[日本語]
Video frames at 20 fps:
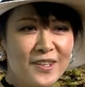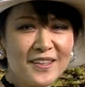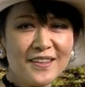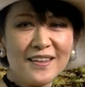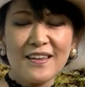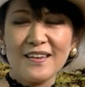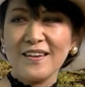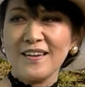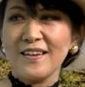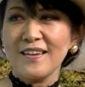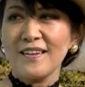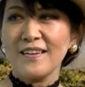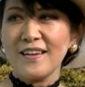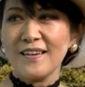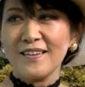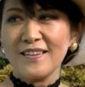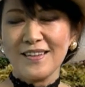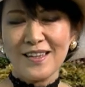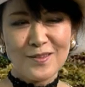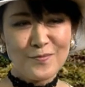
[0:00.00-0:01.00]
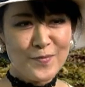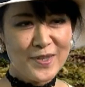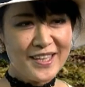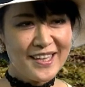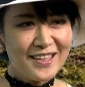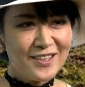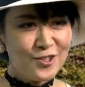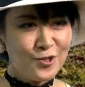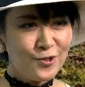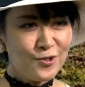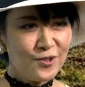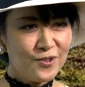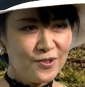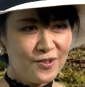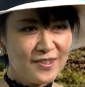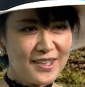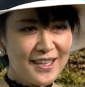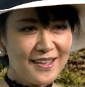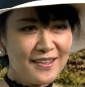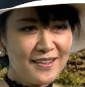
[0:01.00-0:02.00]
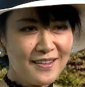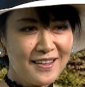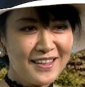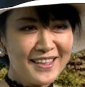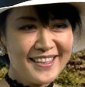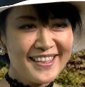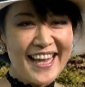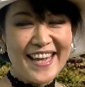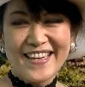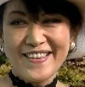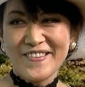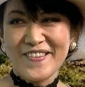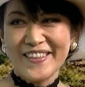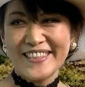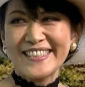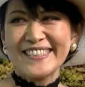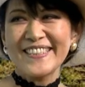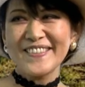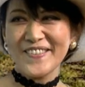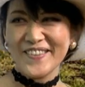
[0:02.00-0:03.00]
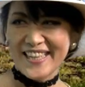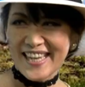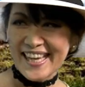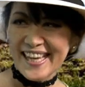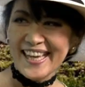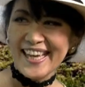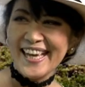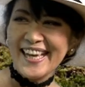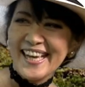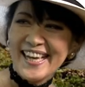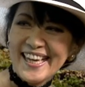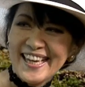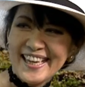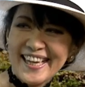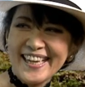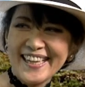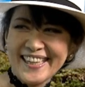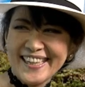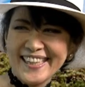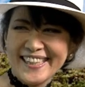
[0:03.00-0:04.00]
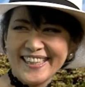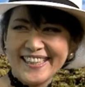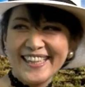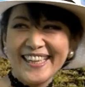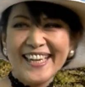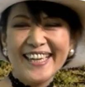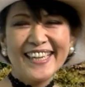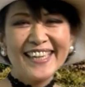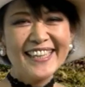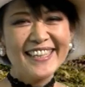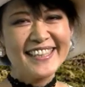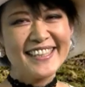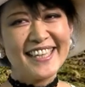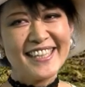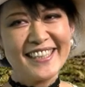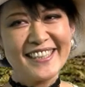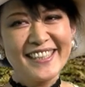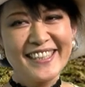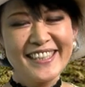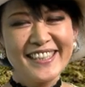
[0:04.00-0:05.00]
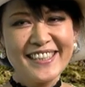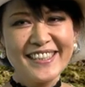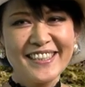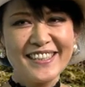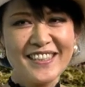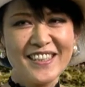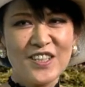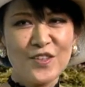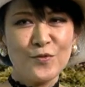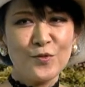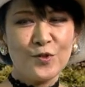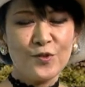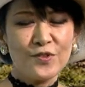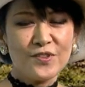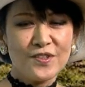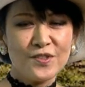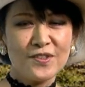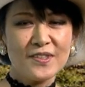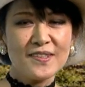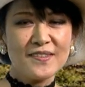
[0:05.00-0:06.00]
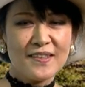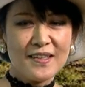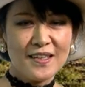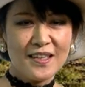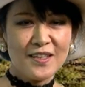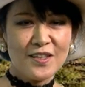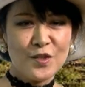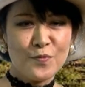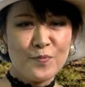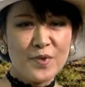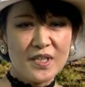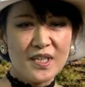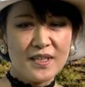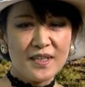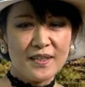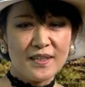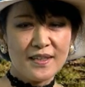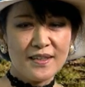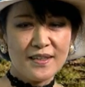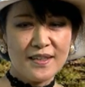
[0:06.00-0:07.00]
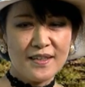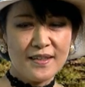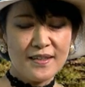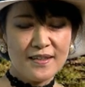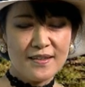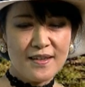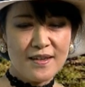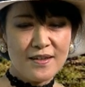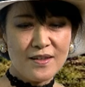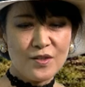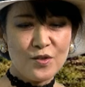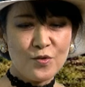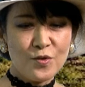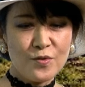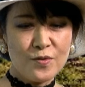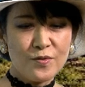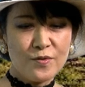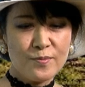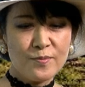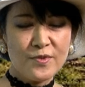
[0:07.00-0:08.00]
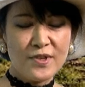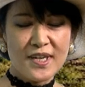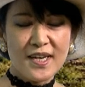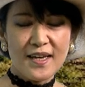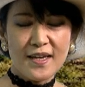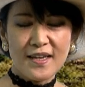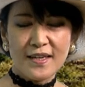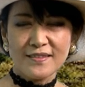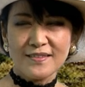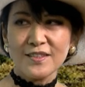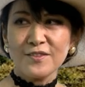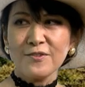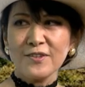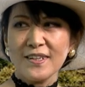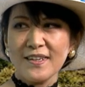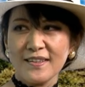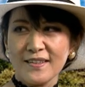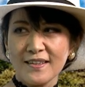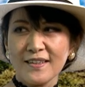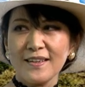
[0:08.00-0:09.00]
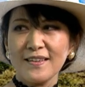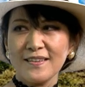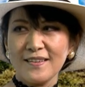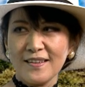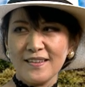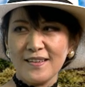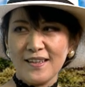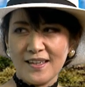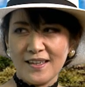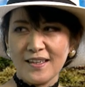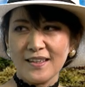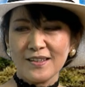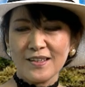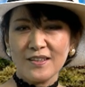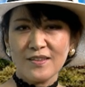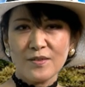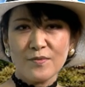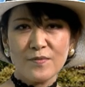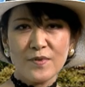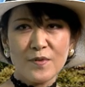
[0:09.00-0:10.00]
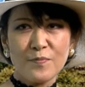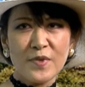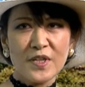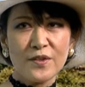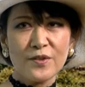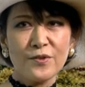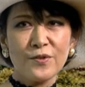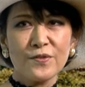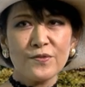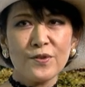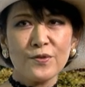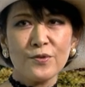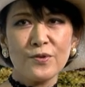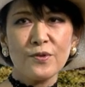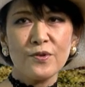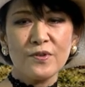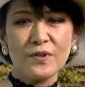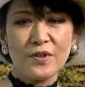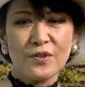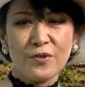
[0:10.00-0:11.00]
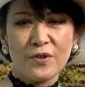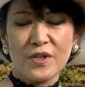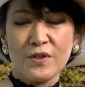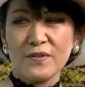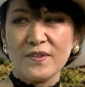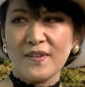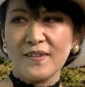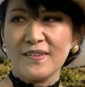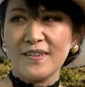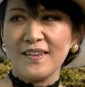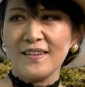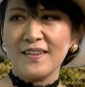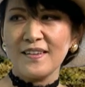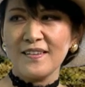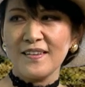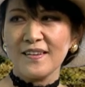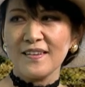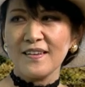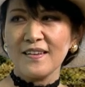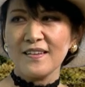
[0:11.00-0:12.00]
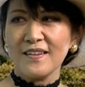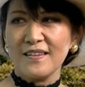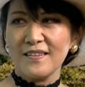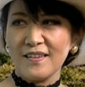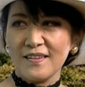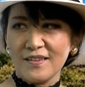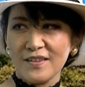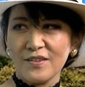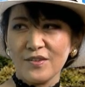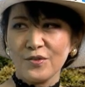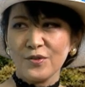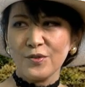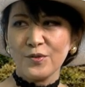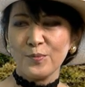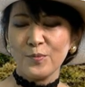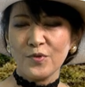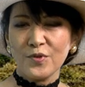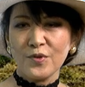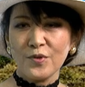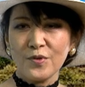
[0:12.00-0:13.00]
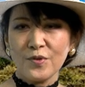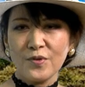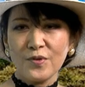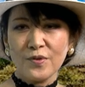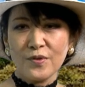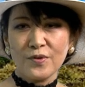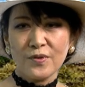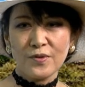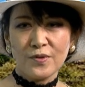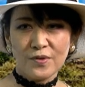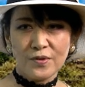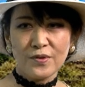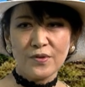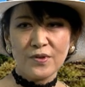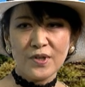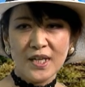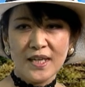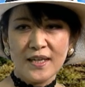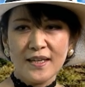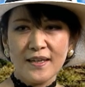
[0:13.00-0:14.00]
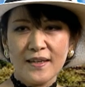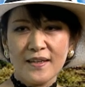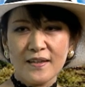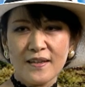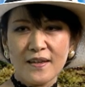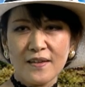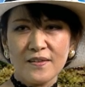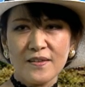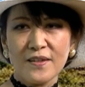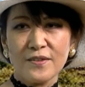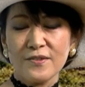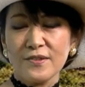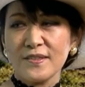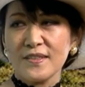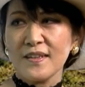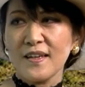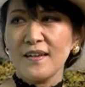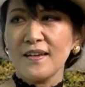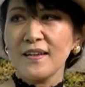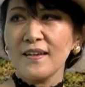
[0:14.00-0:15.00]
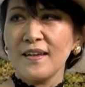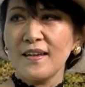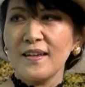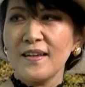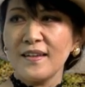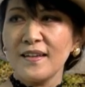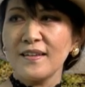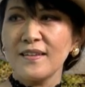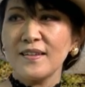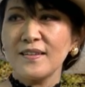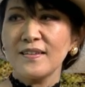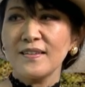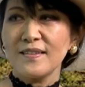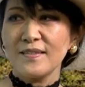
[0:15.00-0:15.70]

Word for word: い長い間ピアノをやってきていますので、うん、一筋で、うん、いやでもそうですねやっぱりあの昔のやり方で、うん、やっぱり教則本これを絶対やらなきゃいけないというものをやっている時間が